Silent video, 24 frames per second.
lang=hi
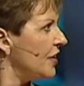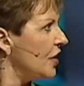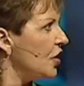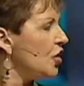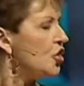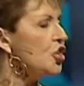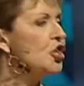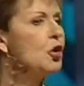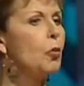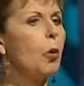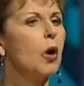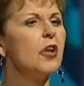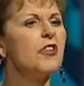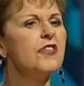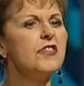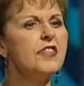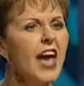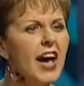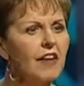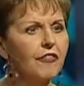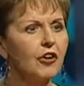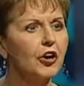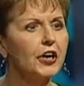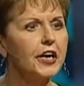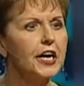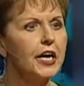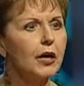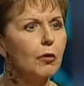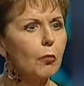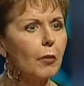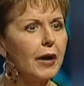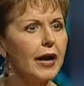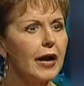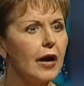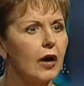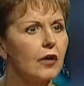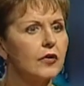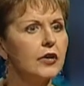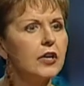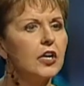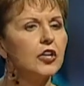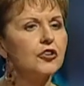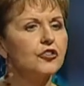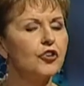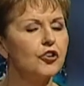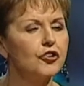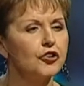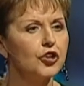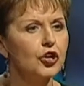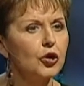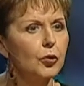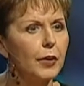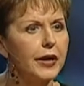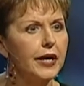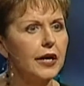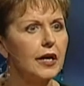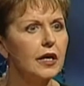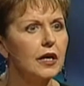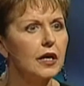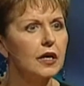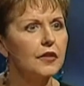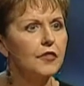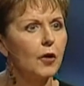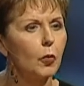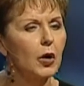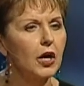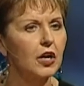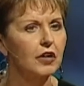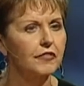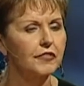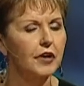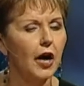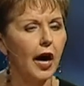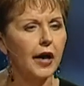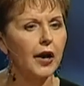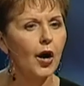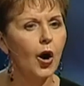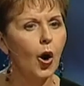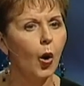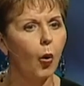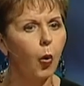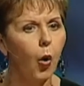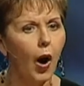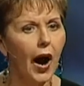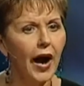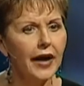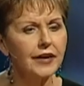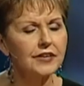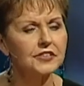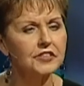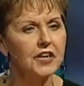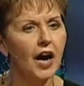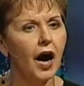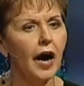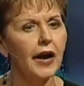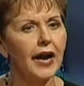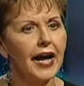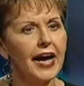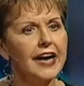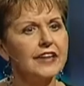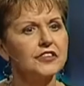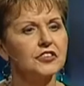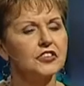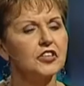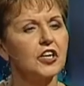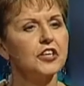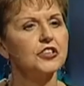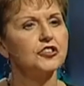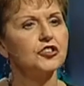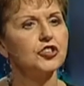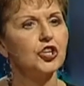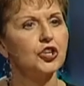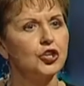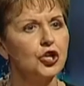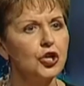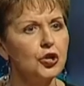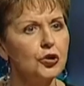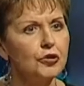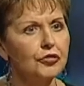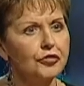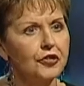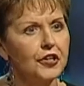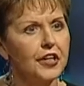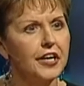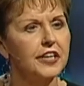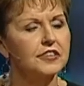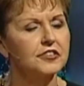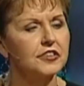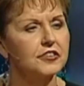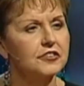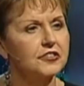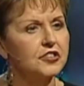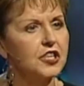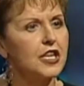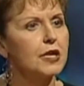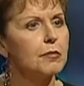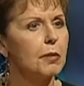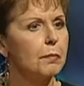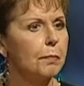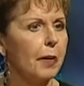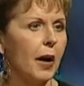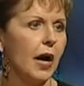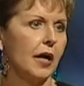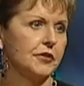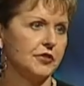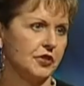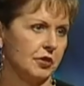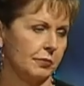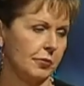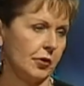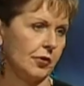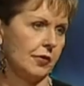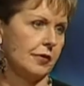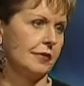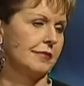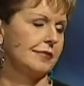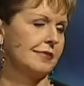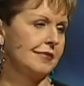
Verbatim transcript: तब आप खुदा की मंशा पूरी नहीं कर पाएंगे खुदा आपको नामुमकिन करने का हुक्म क्यों देता है इसलिए कि